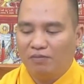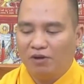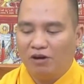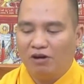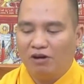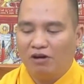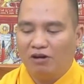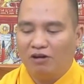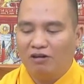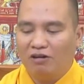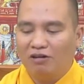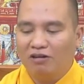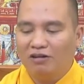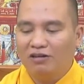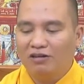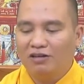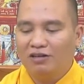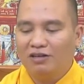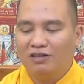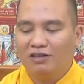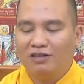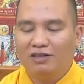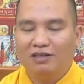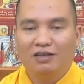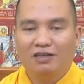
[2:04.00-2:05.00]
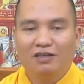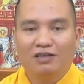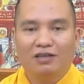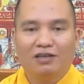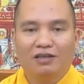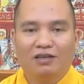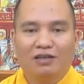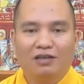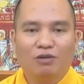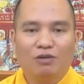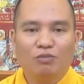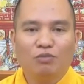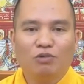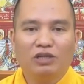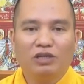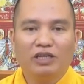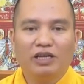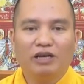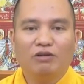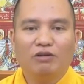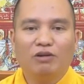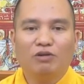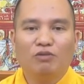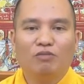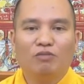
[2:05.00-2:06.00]
bỏ không muốn
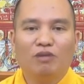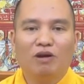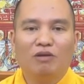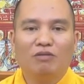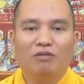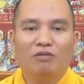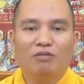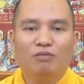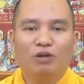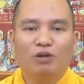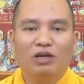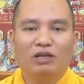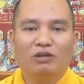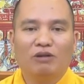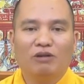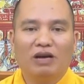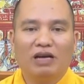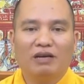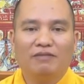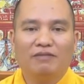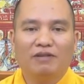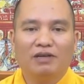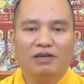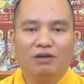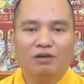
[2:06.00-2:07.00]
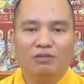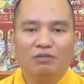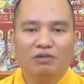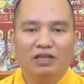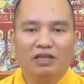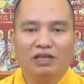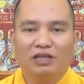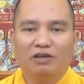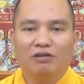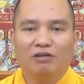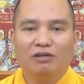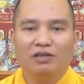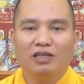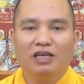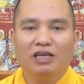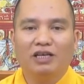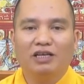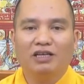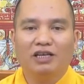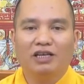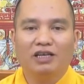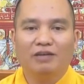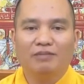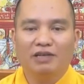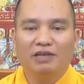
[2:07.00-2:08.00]
theo đồng bóng bói toán và không thể có
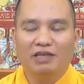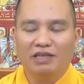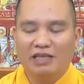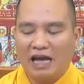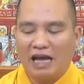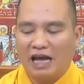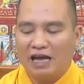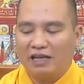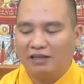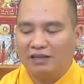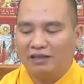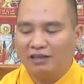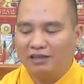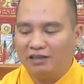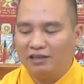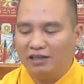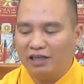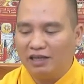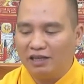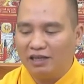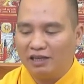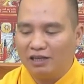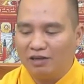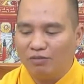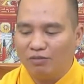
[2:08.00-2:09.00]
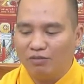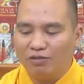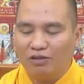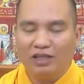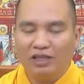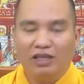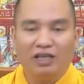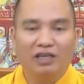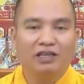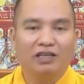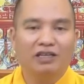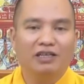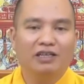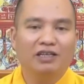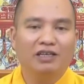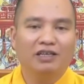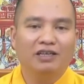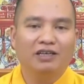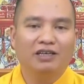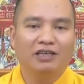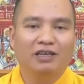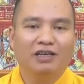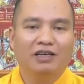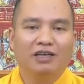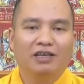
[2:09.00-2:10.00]
tiền để bây giờ thì thứ nhất là không có tiền để
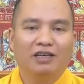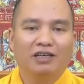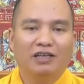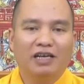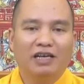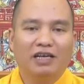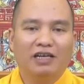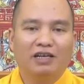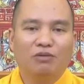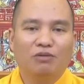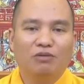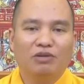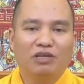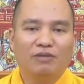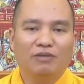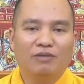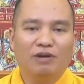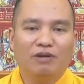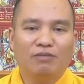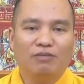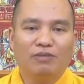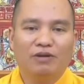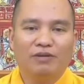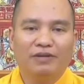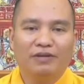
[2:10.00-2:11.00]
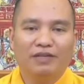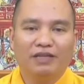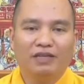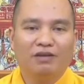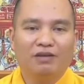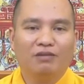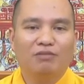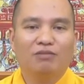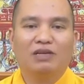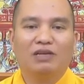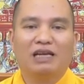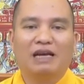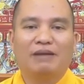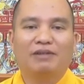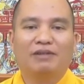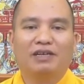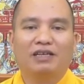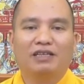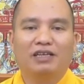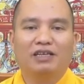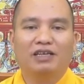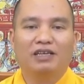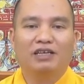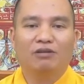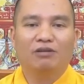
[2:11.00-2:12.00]
đi nhảy đồng nhảy bóng mà bây giờ không làm
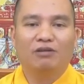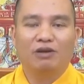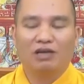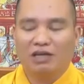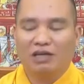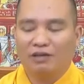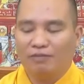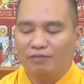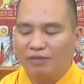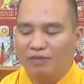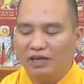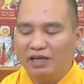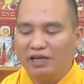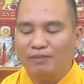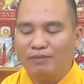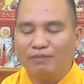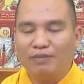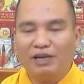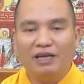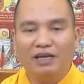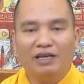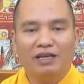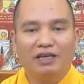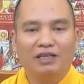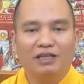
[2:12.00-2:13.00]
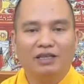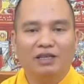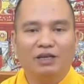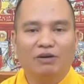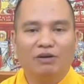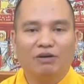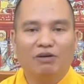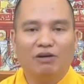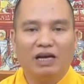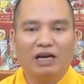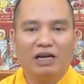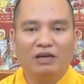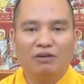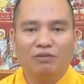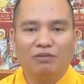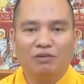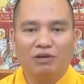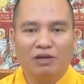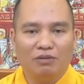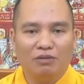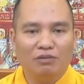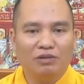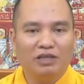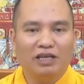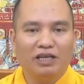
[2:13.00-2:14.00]
ra tiền nữa hoặc là mấy năm nay kinh tế khó khăn cũng
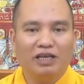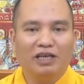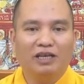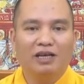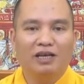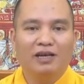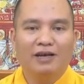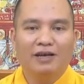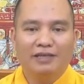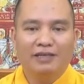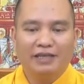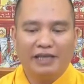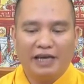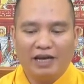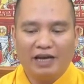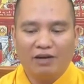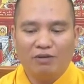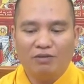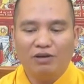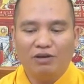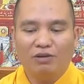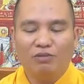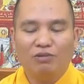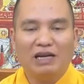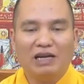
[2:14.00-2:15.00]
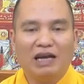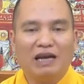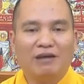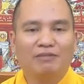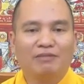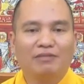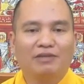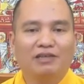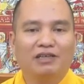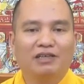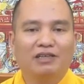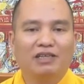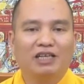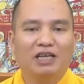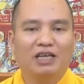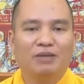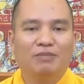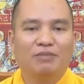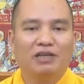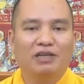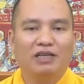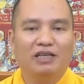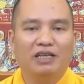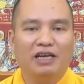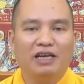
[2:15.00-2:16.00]
không thể trẻ cũng không làm được tiền
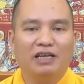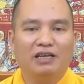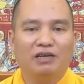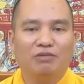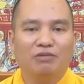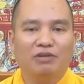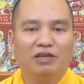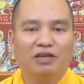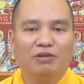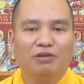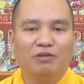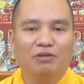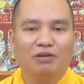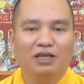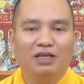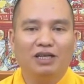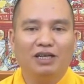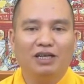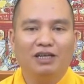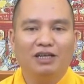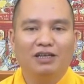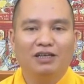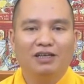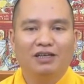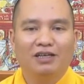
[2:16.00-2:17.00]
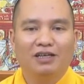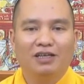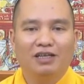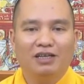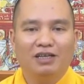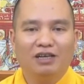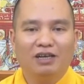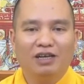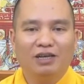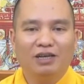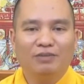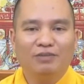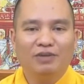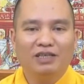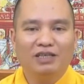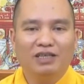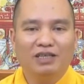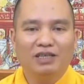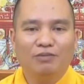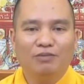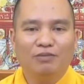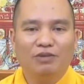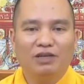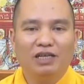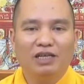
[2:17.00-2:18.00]
mà đi nhảy đồng nhảy cốt nữa cho nên bây
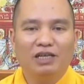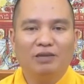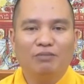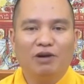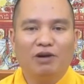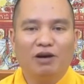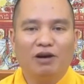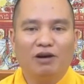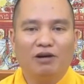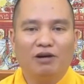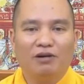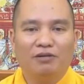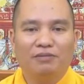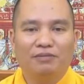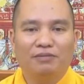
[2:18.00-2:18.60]
giờ là muốn đến bỏ